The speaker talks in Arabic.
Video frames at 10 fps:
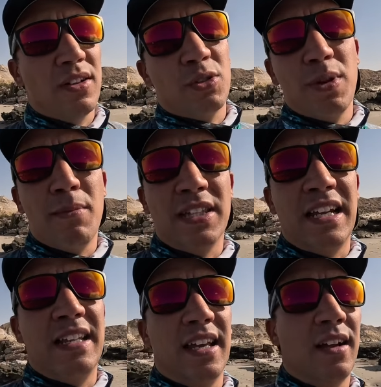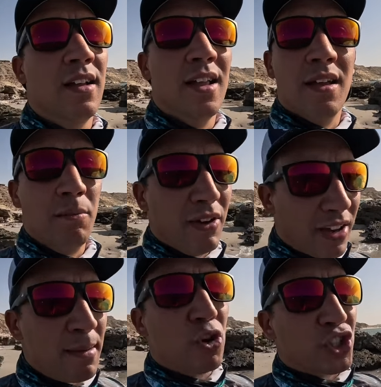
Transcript: جبنا الماتيريال ديالها مي فريمون